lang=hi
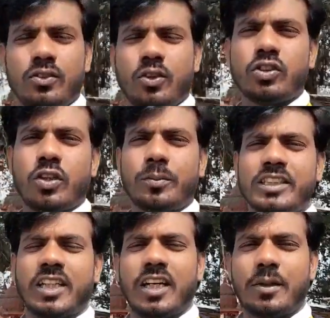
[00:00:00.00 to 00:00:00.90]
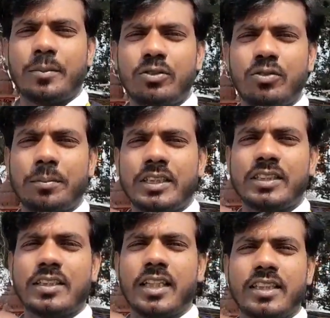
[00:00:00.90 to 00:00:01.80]
दोस्तों नमस्कार मैं हूं आपके
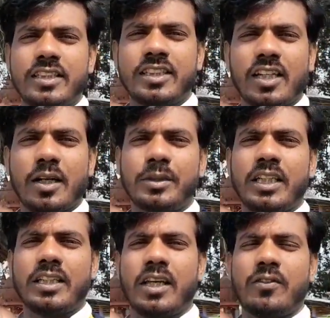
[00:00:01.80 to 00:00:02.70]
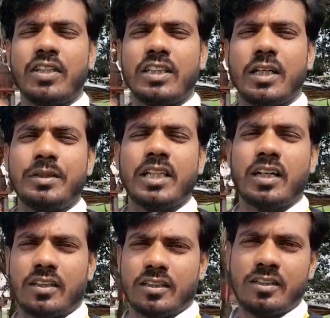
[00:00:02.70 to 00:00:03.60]
साथ आशीष है आप देख रहे हैं वंदे
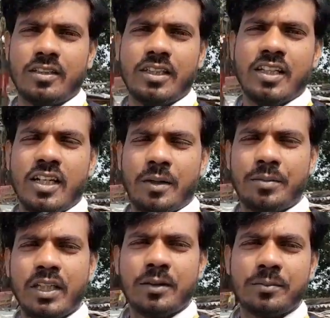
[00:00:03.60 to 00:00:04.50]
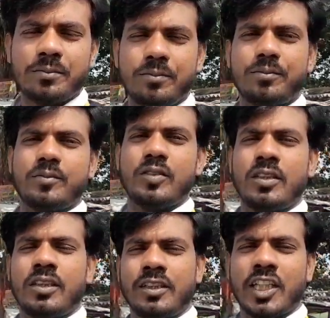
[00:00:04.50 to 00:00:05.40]
बिहार अभी हम
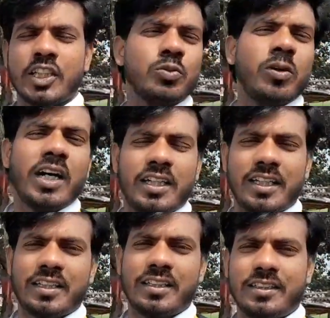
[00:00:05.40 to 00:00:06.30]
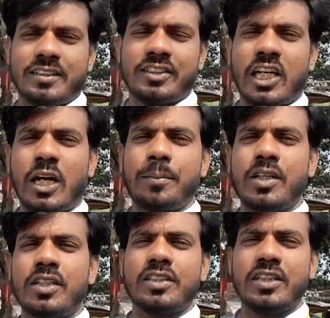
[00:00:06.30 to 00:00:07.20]
देसुआ आ गए हैं जहां
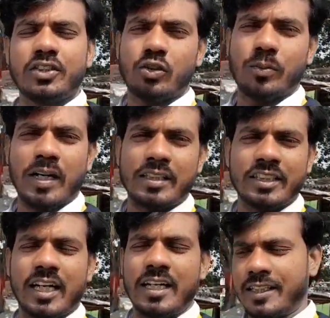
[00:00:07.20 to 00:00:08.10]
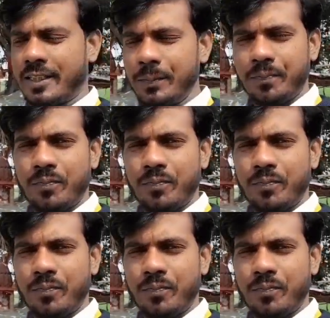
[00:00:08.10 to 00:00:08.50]
पर नीतीश कुमार जी आएंगे